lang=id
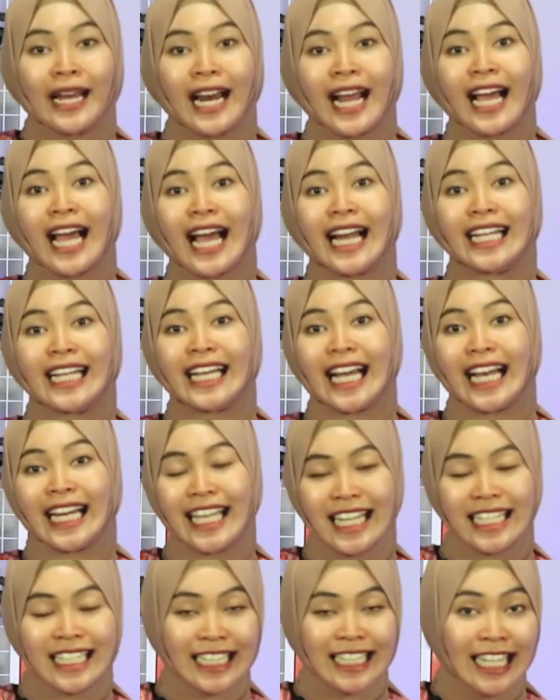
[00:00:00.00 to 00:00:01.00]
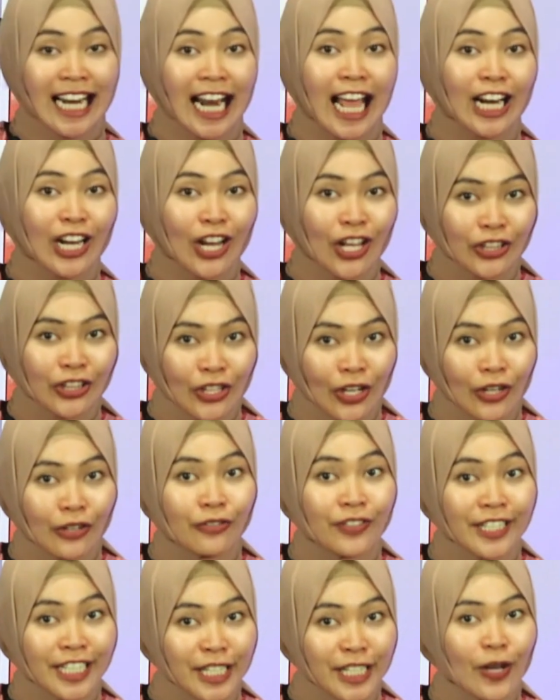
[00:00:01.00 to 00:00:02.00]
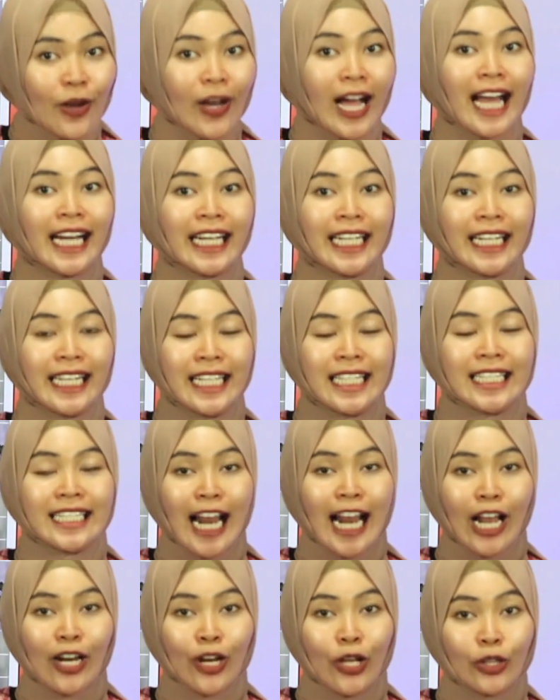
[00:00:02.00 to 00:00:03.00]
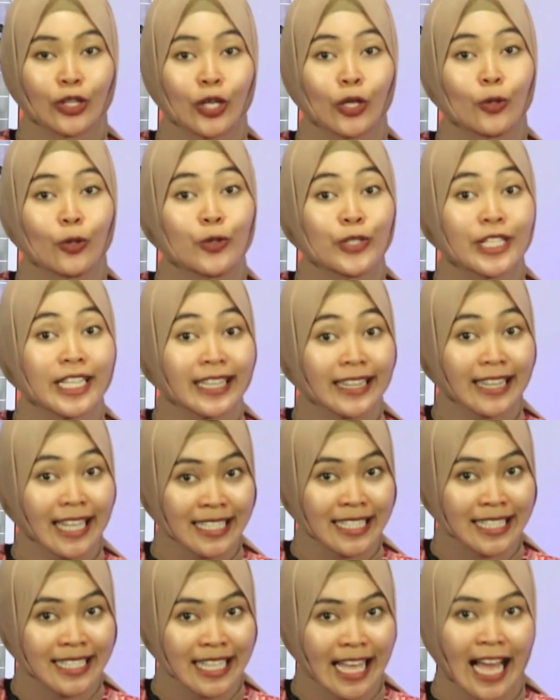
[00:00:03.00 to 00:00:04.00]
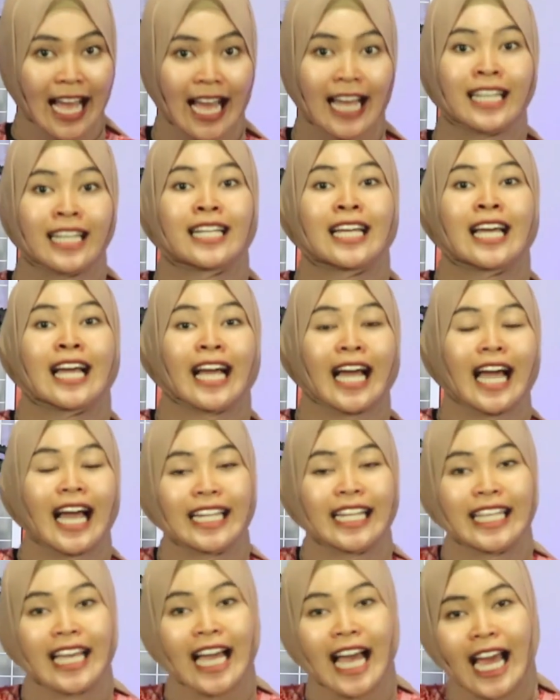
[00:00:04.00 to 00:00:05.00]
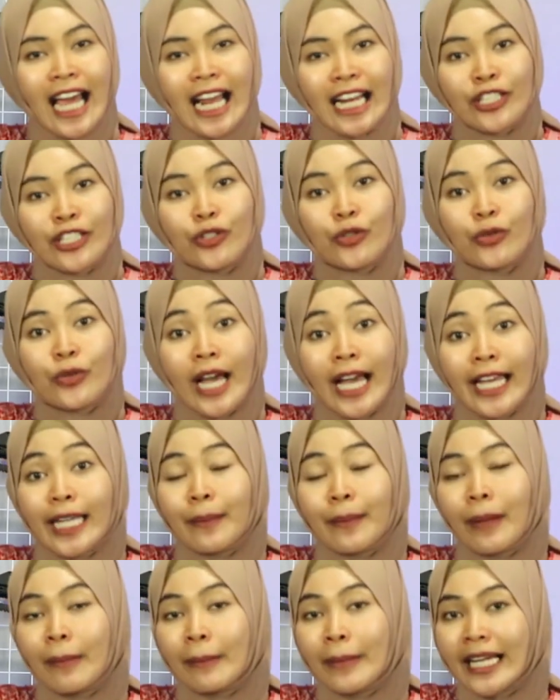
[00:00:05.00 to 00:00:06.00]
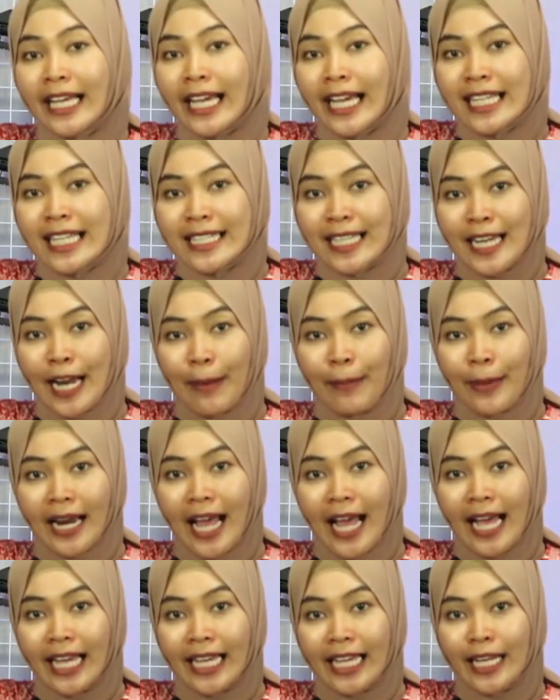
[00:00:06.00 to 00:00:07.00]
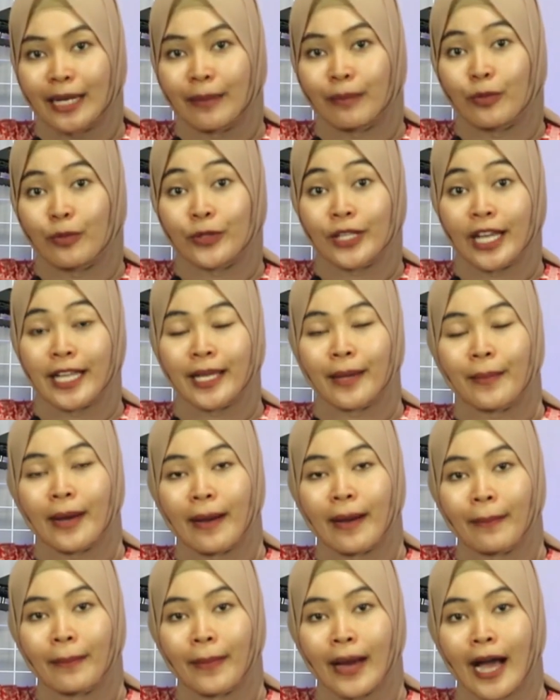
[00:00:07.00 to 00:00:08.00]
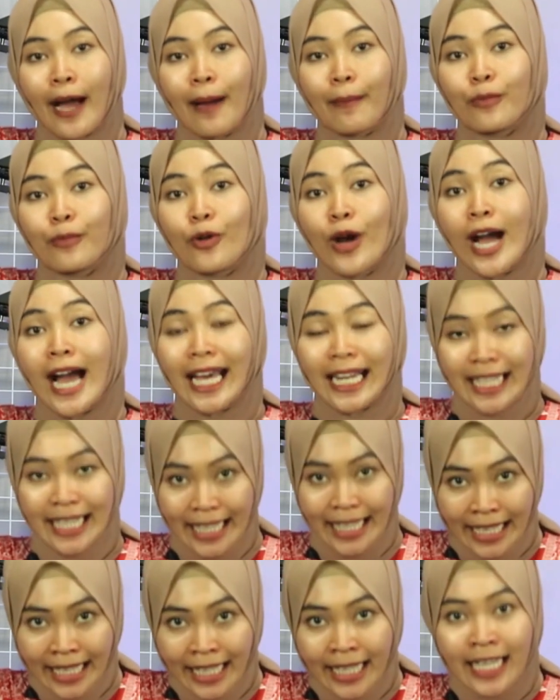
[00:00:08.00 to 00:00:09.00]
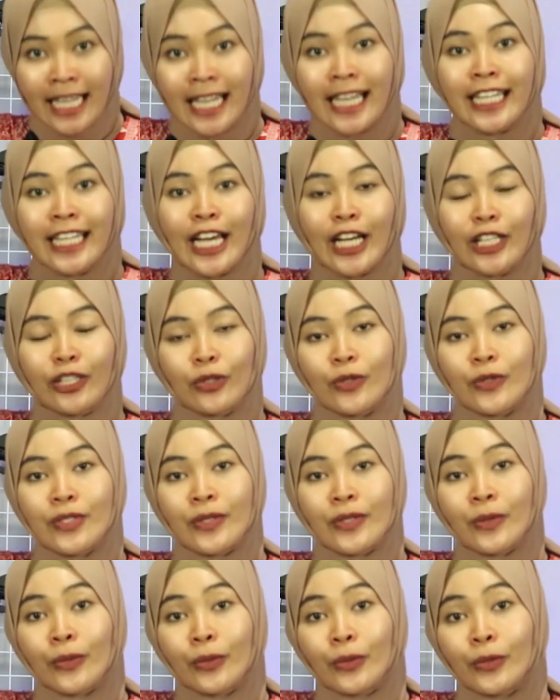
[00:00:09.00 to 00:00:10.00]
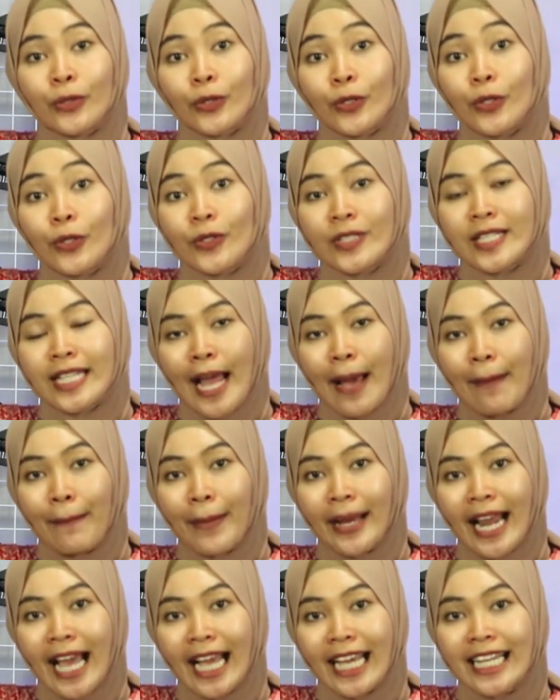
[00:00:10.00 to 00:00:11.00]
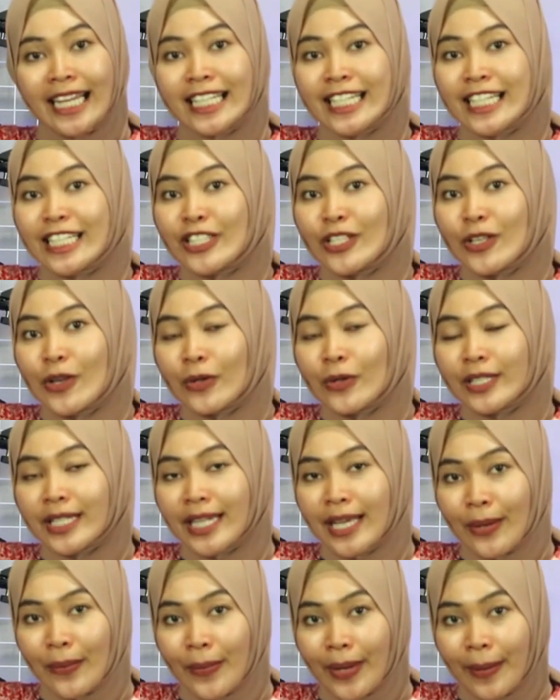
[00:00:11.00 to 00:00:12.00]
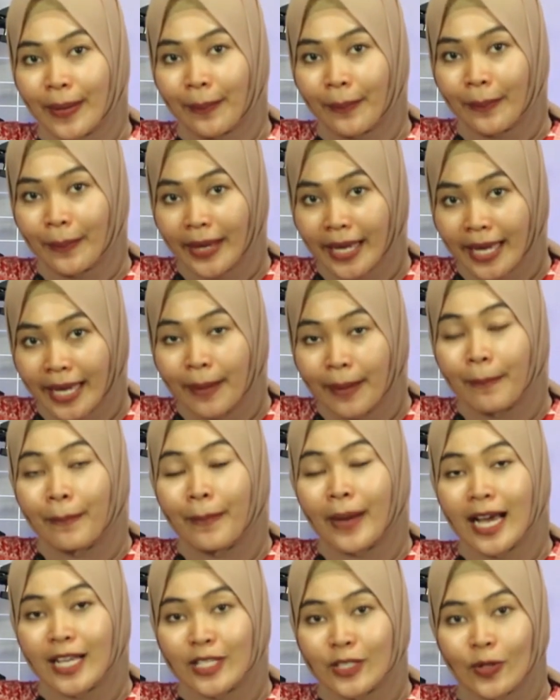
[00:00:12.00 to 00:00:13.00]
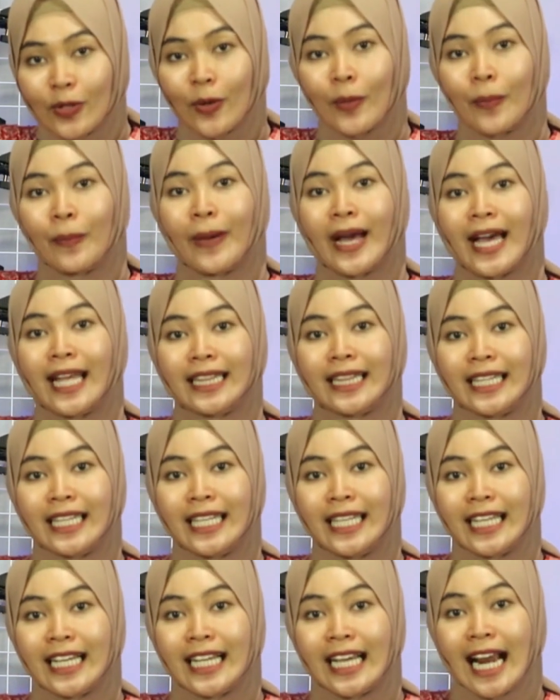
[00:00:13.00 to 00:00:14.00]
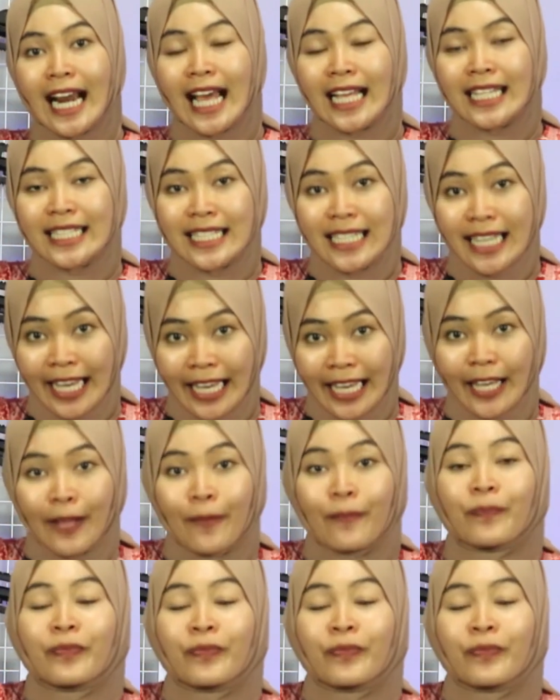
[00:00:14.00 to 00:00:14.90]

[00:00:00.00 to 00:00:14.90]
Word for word: Barangkali kalian setelah nonton video kali ini, setelah nonton uji tesnya, kalian juga ingin memiliki senapan angin punyanya Bapak Buhari, yaitu untuk senapan angin gejlok berjuluk DWP Pasopati Klasik.